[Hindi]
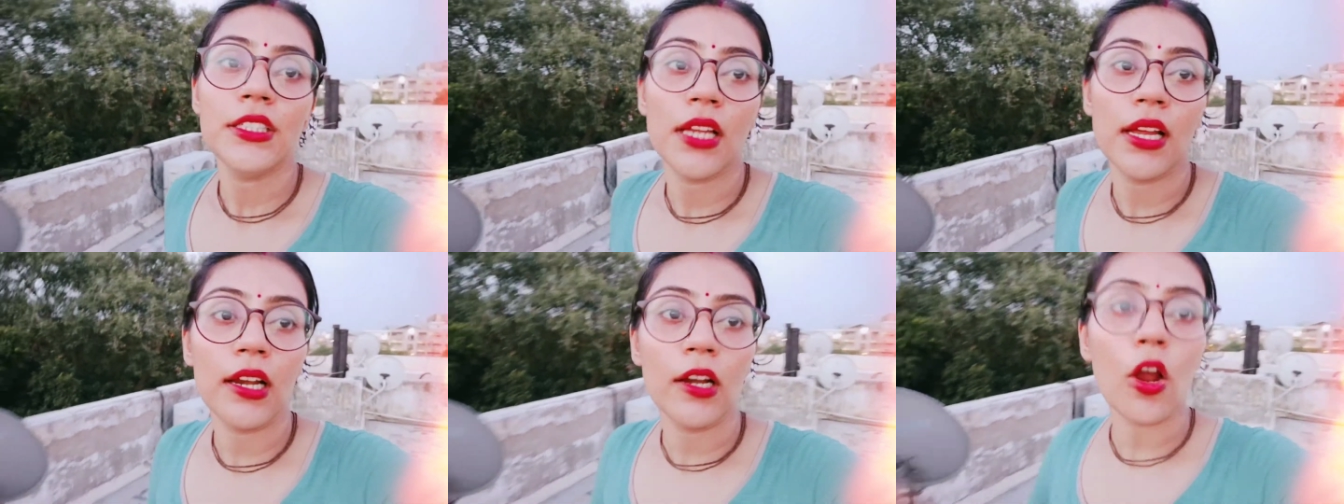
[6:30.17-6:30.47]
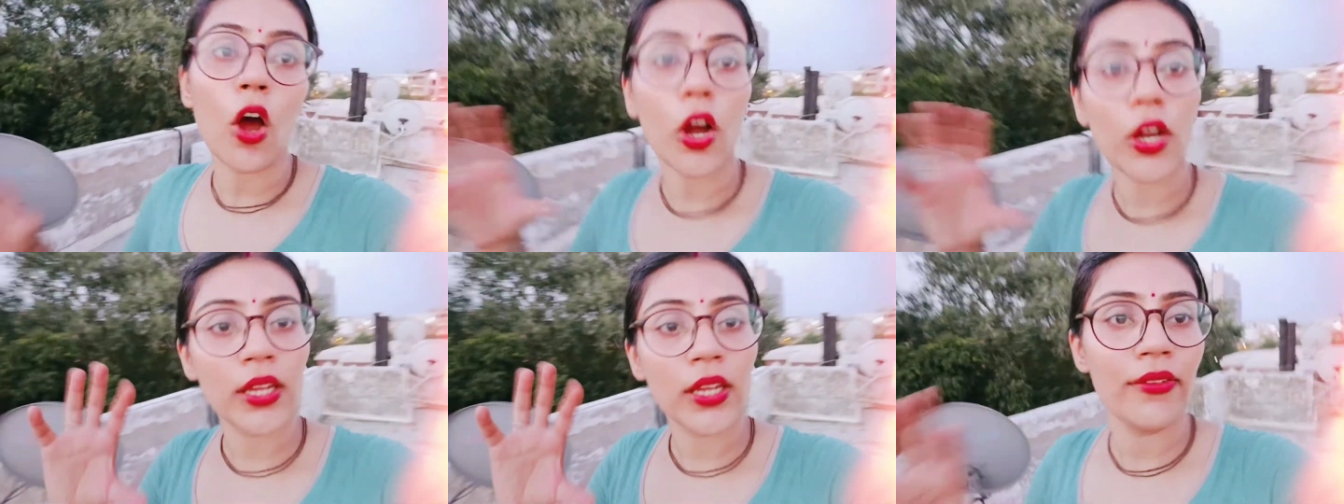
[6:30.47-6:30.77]

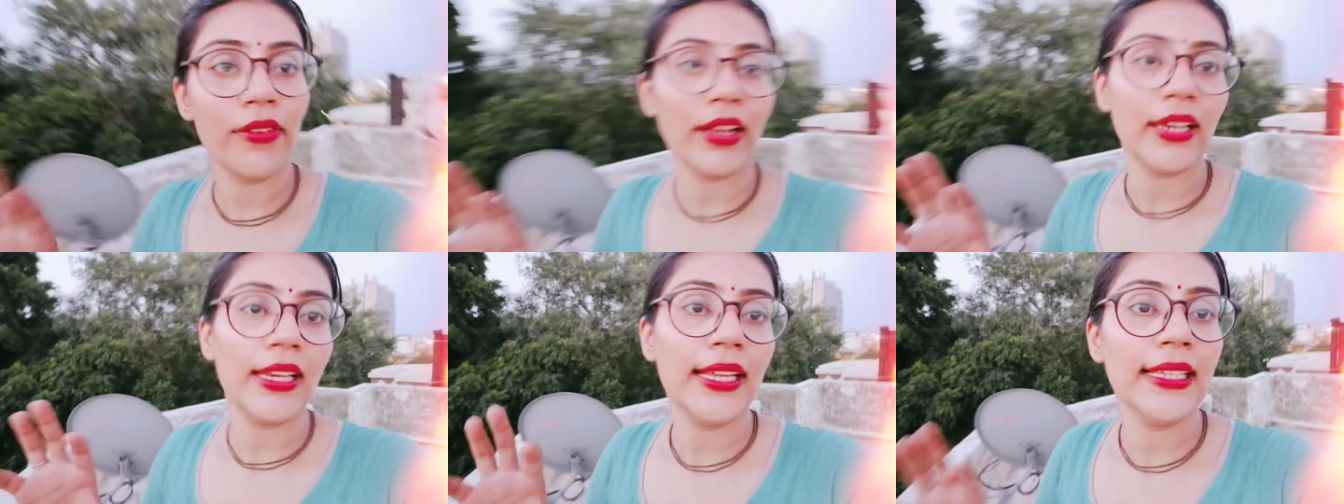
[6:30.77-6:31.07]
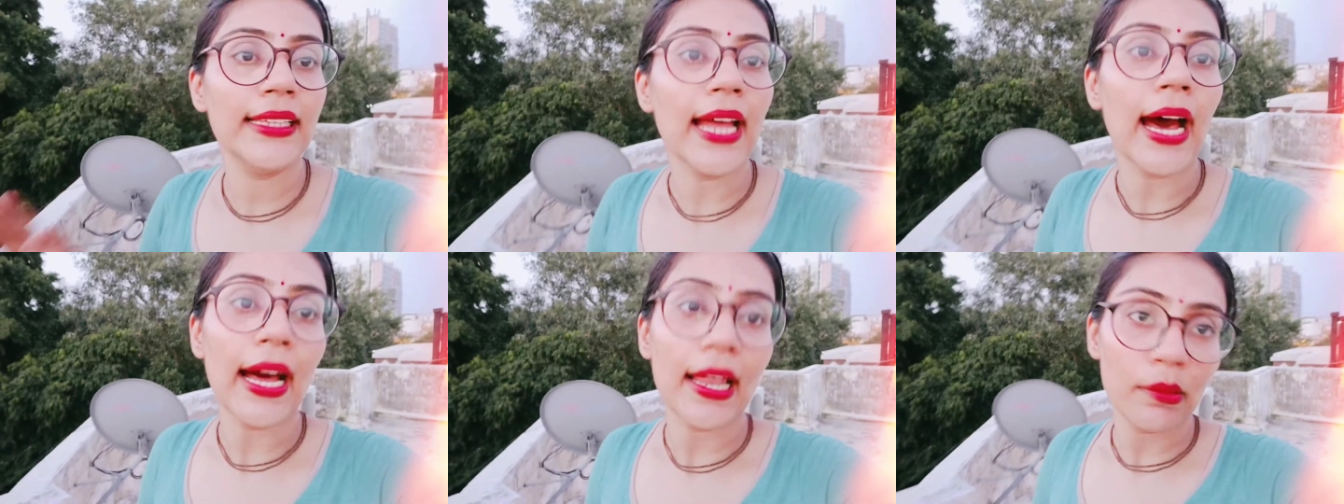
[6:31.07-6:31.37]
लौकी वाली
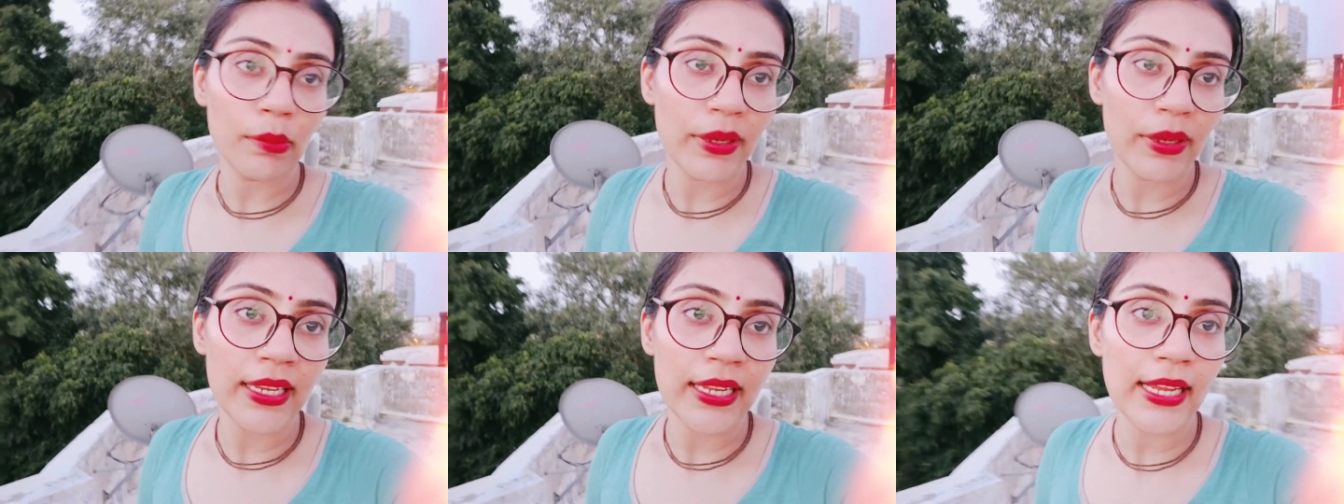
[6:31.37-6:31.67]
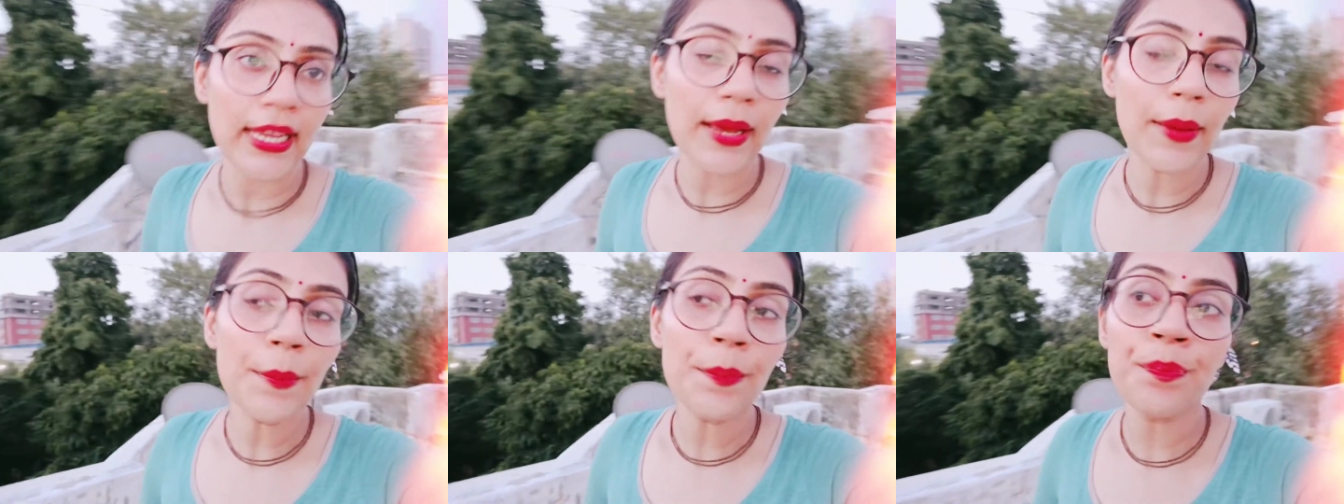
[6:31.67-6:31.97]
दाल बनी
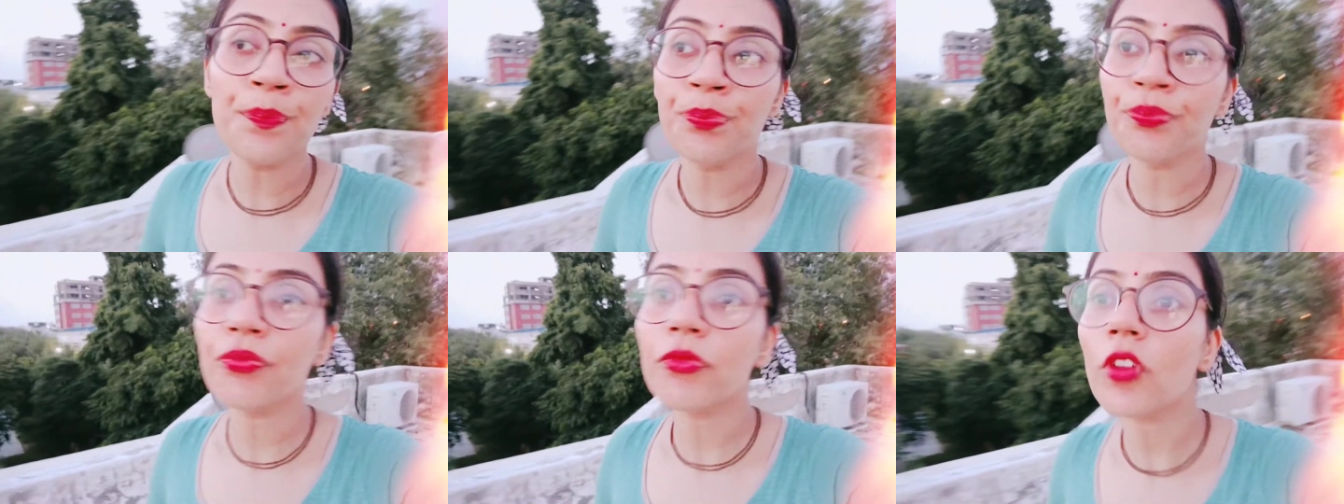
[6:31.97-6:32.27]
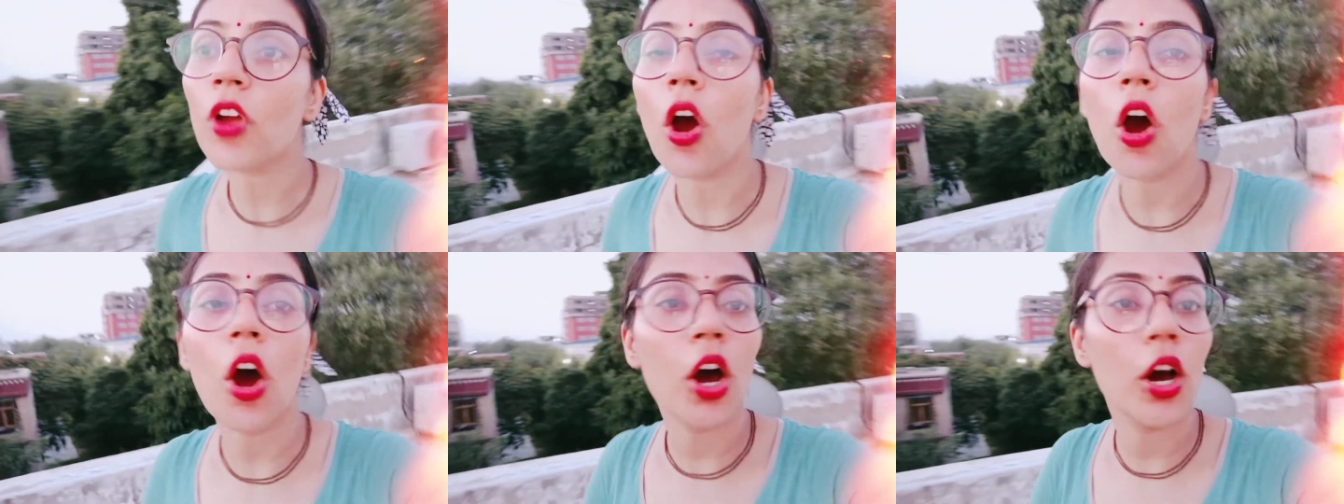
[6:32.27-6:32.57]
है
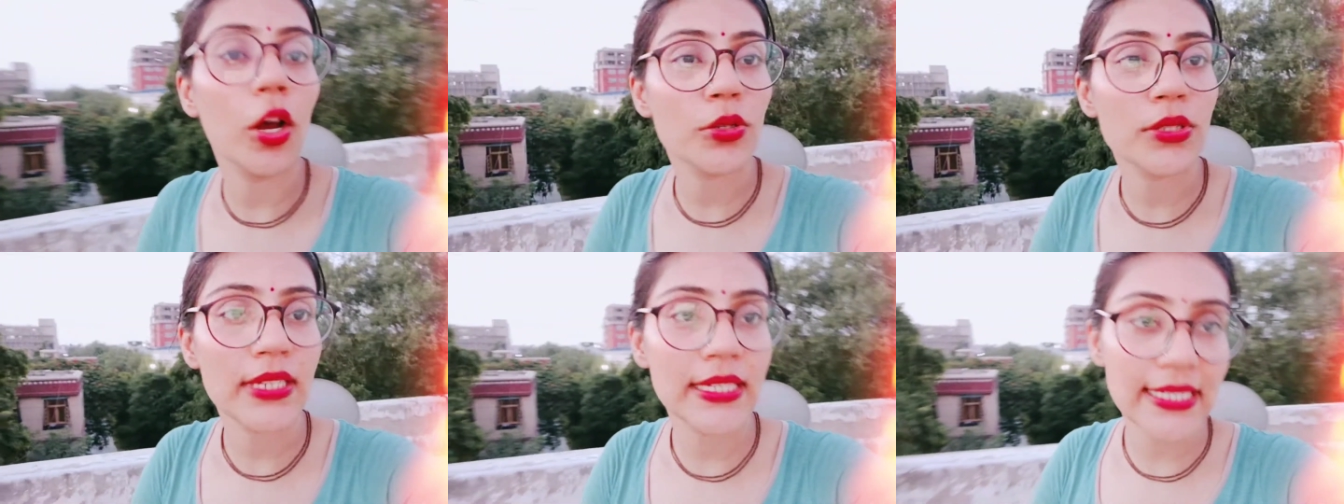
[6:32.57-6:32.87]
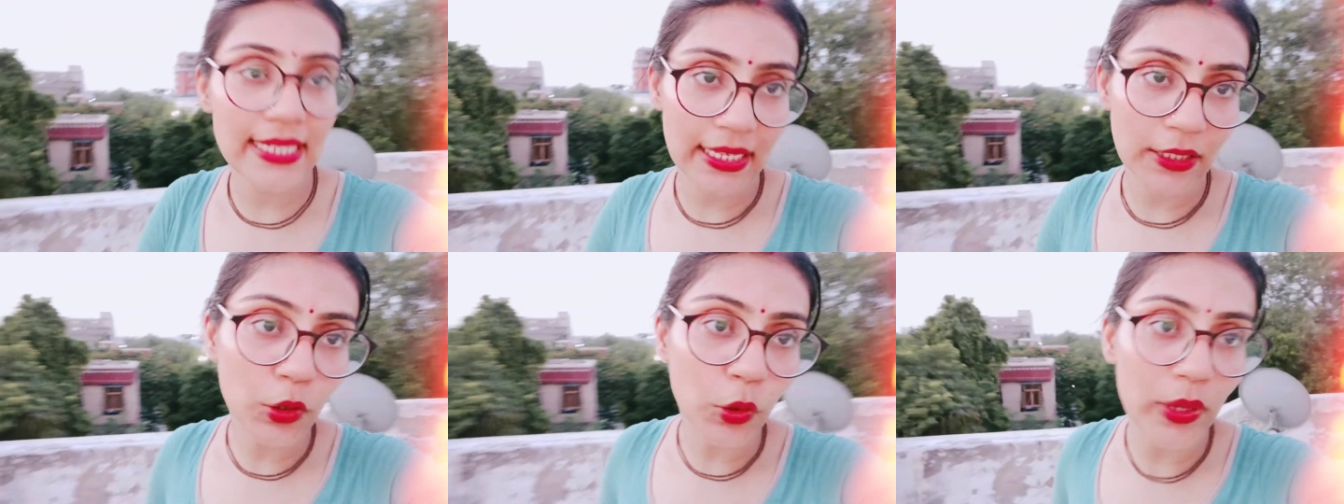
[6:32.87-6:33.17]
और उसके
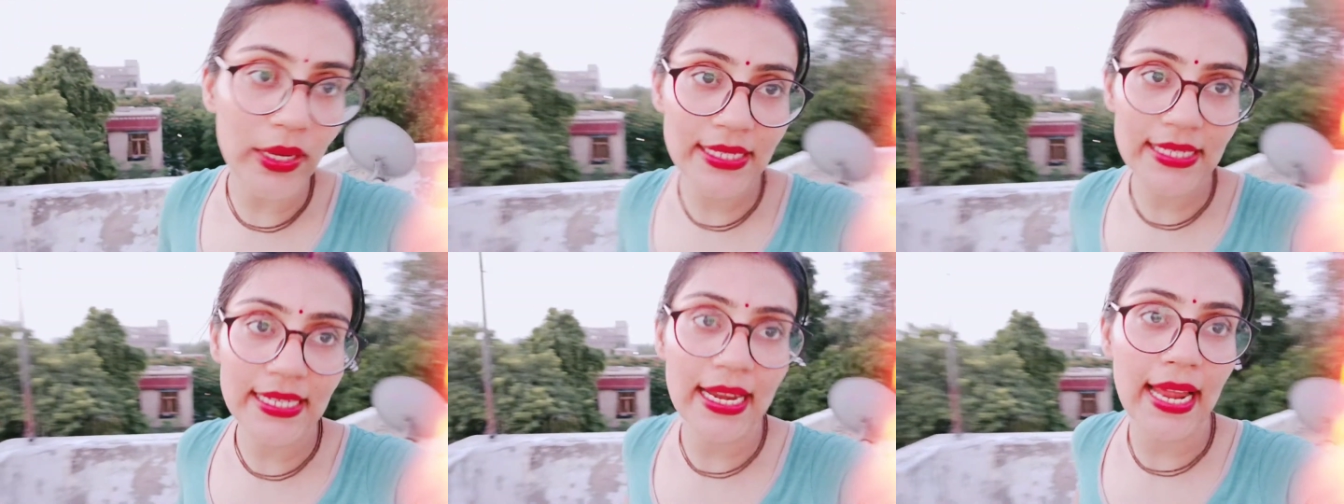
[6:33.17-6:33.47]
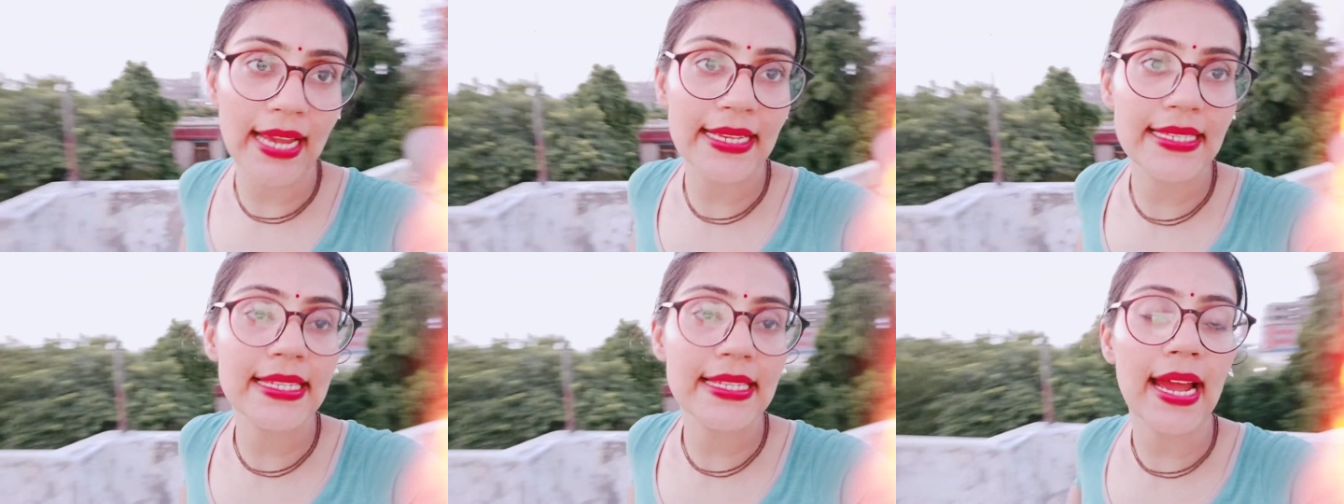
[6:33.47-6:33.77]
साथ थोड़े से
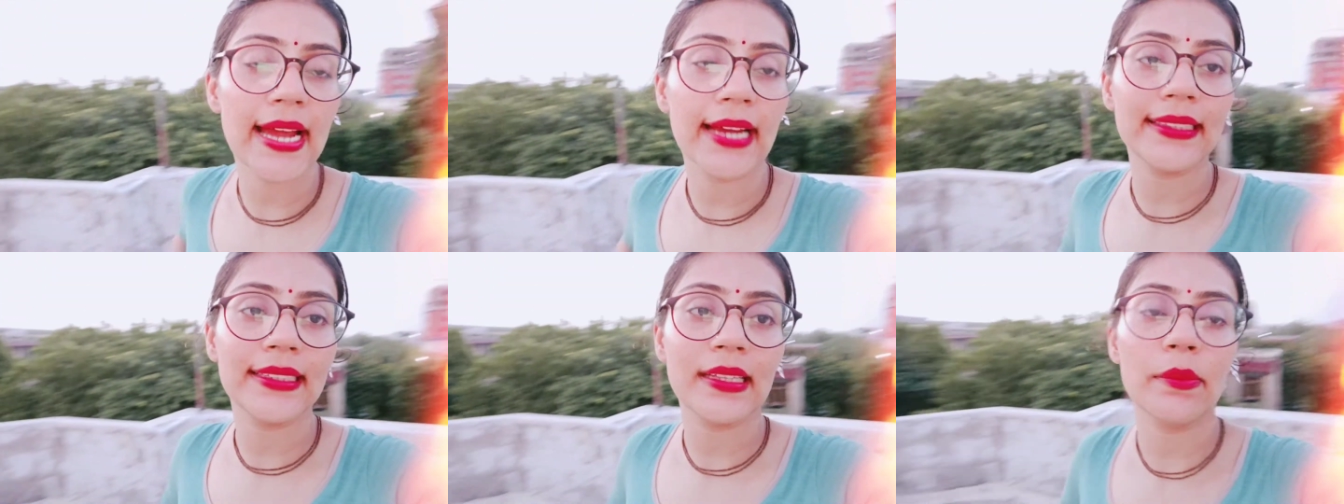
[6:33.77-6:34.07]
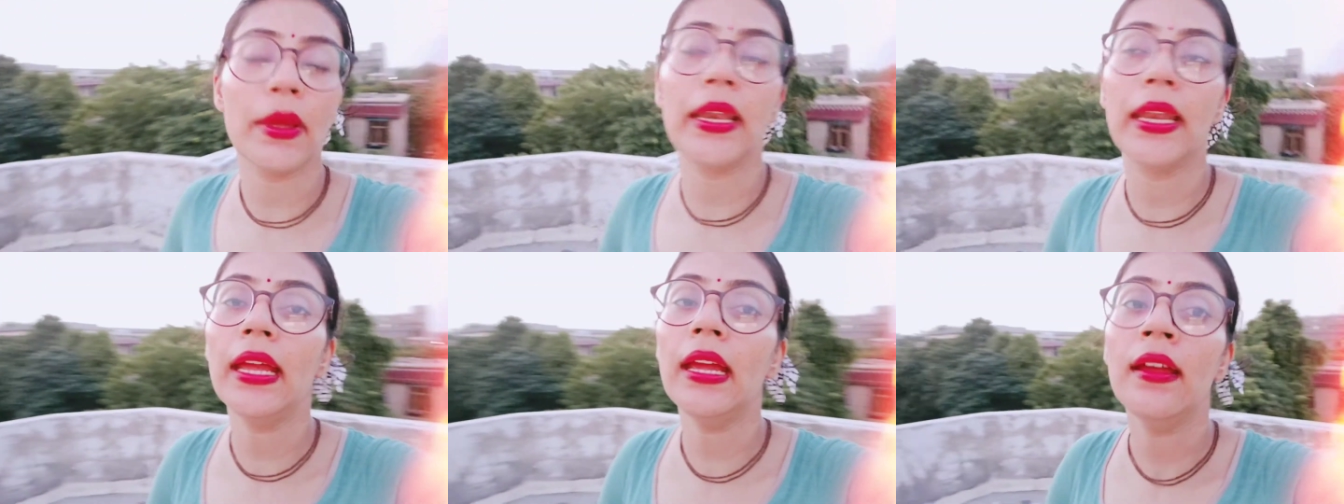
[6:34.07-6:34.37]
राइस खाए थे
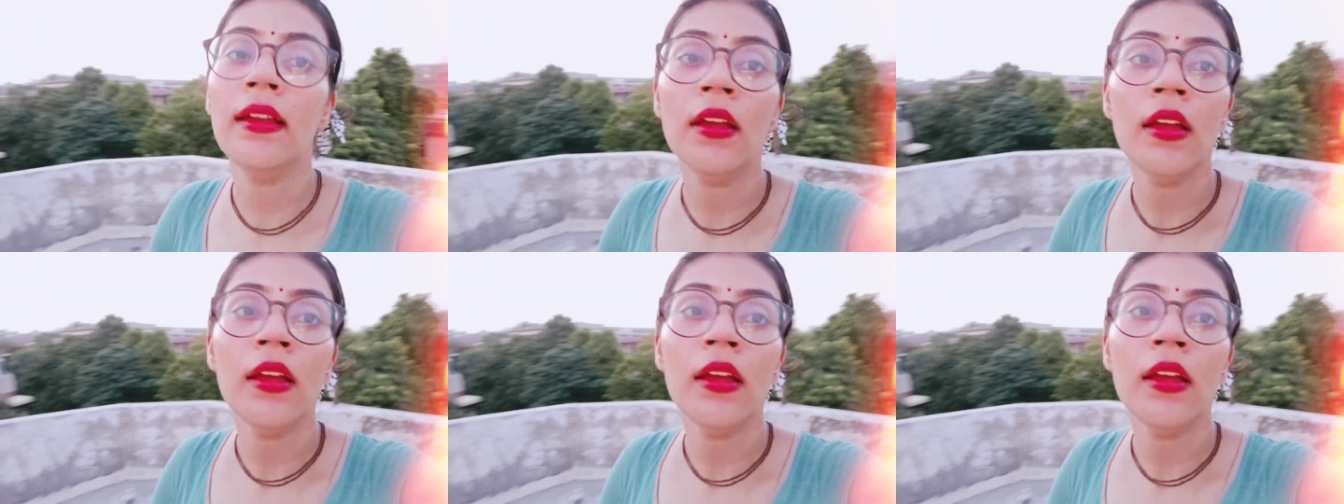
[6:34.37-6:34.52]
मैंने